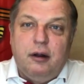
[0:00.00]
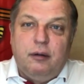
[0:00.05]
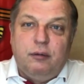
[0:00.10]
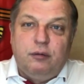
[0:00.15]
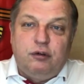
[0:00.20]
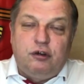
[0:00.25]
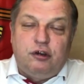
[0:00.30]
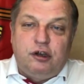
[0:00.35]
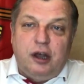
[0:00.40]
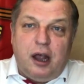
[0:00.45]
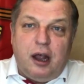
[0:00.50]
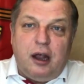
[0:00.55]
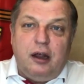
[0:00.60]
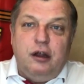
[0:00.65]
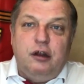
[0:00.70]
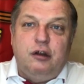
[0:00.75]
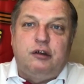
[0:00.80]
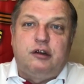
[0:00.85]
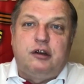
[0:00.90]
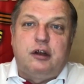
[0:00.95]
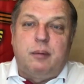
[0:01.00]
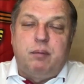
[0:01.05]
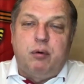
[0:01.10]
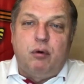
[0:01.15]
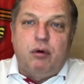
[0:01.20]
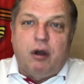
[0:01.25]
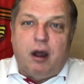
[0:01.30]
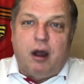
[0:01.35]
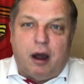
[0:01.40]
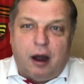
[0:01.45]
Все из-за
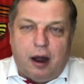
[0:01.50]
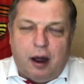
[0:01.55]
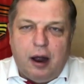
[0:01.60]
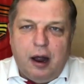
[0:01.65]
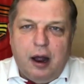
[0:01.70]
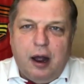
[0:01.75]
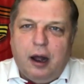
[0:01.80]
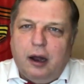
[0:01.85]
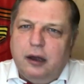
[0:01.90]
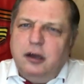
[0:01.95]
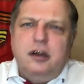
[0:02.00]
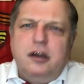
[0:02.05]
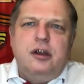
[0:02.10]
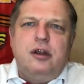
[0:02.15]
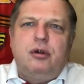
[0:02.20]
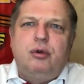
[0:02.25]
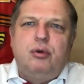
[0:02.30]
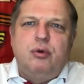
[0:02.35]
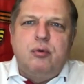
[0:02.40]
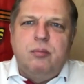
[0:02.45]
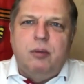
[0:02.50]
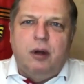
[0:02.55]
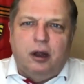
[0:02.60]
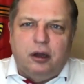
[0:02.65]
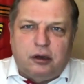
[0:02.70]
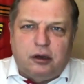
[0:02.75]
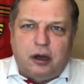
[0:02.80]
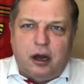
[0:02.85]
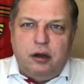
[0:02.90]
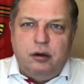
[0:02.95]
бугра. Они не
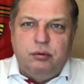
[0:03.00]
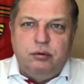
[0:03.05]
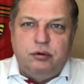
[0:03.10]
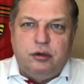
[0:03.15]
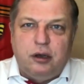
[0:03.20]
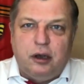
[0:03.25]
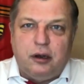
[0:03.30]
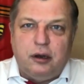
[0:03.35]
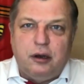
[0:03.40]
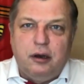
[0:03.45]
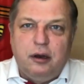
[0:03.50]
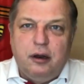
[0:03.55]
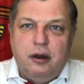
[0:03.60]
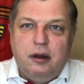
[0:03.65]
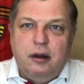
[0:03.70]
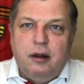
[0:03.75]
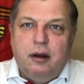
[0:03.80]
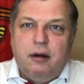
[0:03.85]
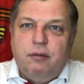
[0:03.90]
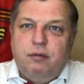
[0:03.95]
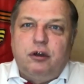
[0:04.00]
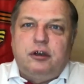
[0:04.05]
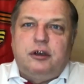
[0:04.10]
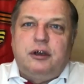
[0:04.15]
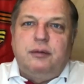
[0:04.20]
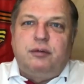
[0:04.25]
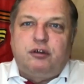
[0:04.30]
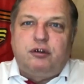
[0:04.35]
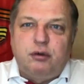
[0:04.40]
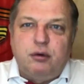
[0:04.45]
думают о людях. Вот
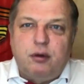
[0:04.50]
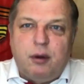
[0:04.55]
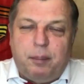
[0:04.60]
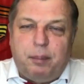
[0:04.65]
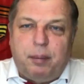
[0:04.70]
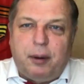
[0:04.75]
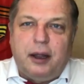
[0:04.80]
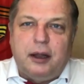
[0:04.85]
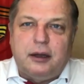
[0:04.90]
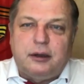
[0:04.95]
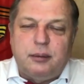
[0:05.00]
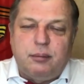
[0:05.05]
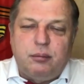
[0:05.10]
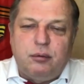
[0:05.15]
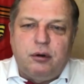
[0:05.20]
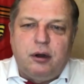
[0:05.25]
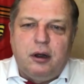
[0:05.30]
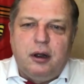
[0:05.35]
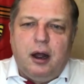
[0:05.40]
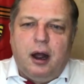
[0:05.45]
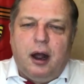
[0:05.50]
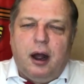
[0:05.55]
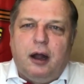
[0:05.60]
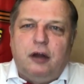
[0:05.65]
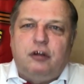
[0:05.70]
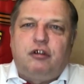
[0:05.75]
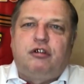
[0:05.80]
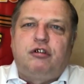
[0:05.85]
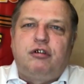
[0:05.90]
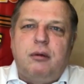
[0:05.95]
и все. Поэтому о
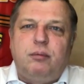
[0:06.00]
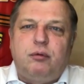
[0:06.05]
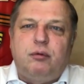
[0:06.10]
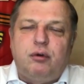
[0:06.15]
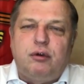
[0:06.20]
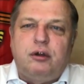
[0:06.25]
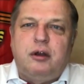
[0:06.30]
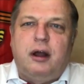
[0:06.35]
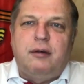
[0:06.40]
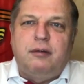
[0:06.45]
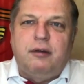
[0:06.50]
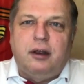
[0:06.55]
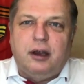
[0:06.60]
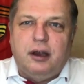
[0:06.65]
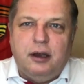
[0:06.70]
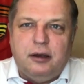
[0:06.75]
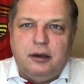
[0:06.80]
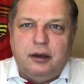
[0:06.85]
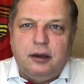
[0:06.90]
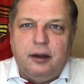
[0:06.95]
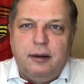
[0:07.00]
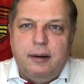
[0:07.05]
чем тут говорить?